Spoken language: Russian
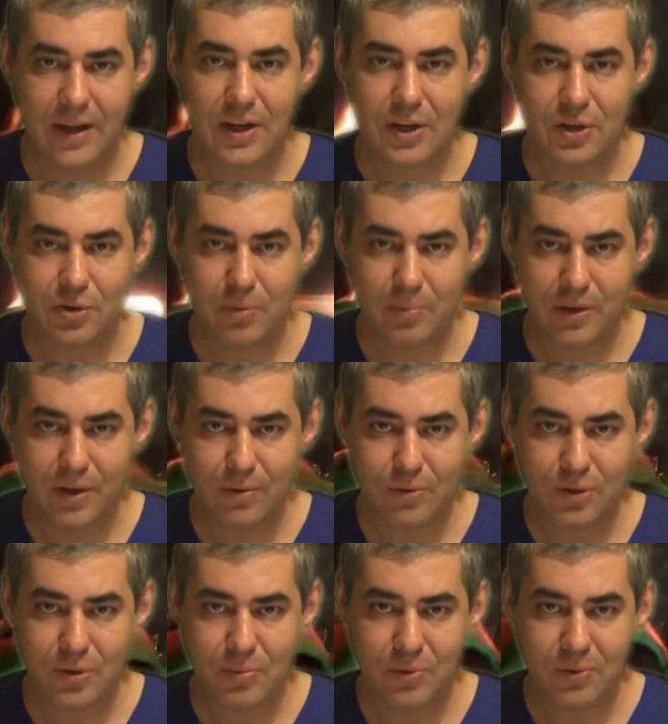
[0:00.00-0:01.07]
Еще
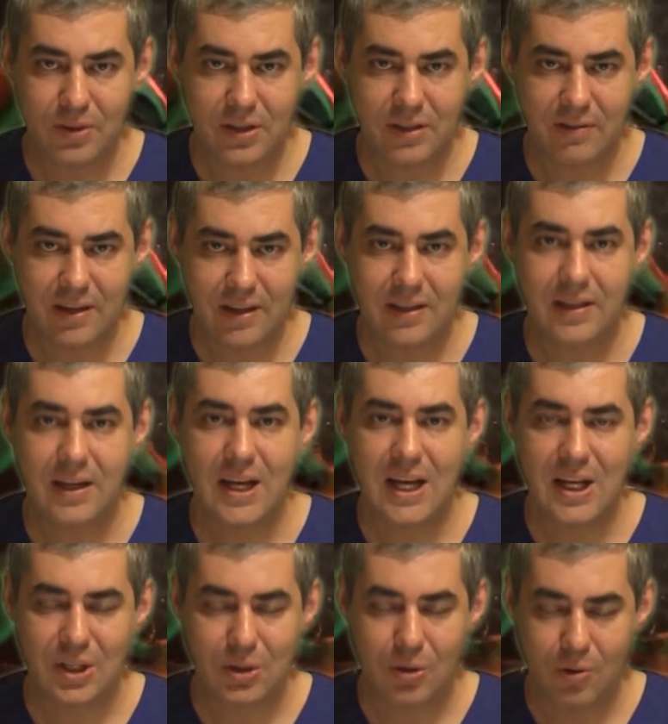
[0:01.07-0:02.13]
по-научному он
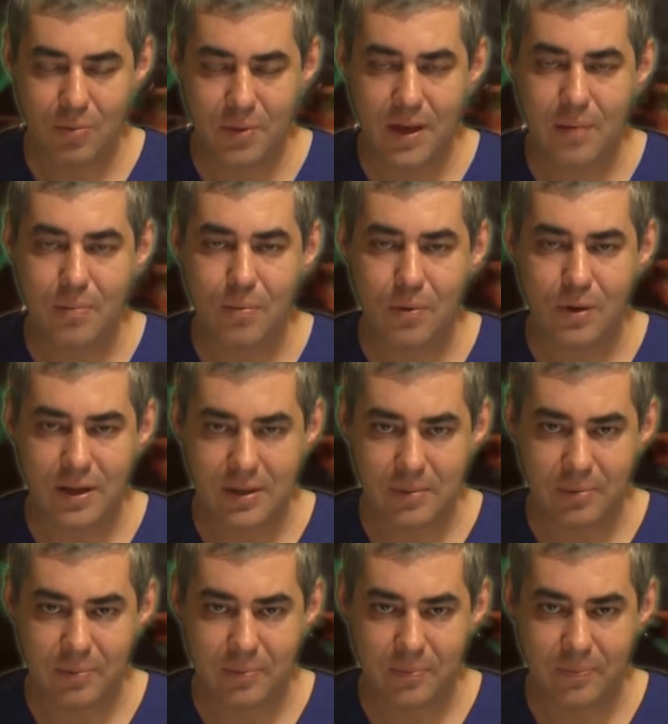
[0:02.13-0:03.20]
называется
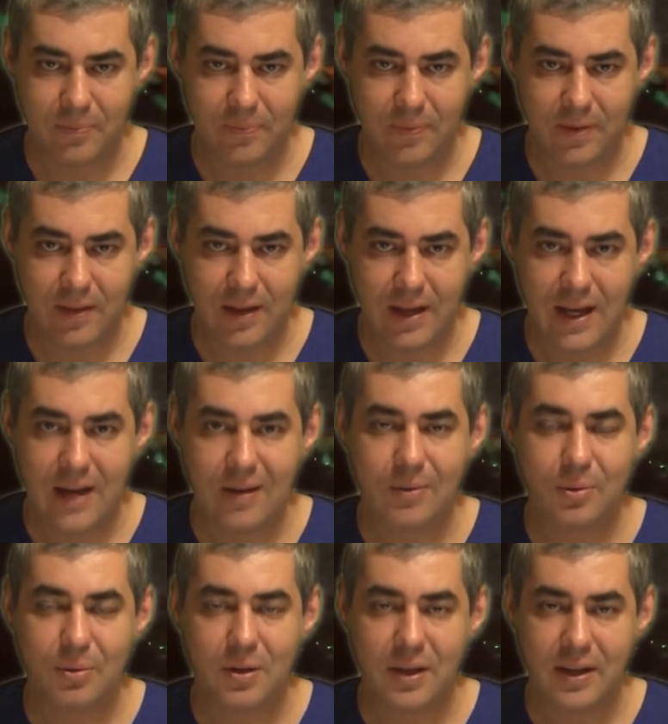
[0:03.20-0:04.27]
сомнамбулизмом.
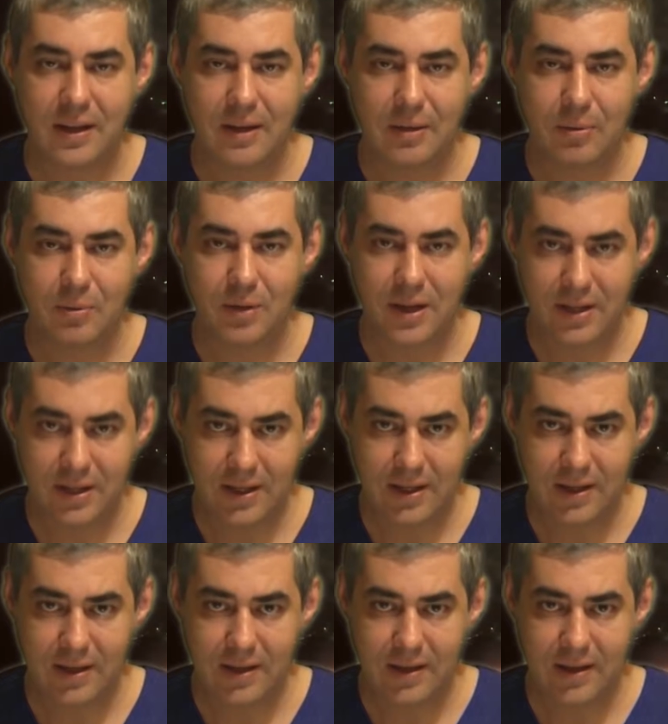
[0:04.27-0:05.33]
Кто такие
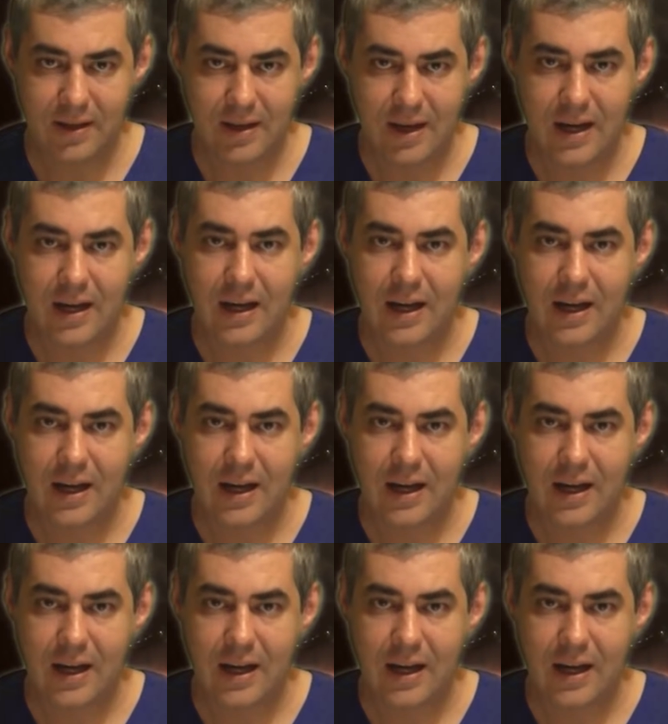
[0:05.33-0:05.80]
лунатики?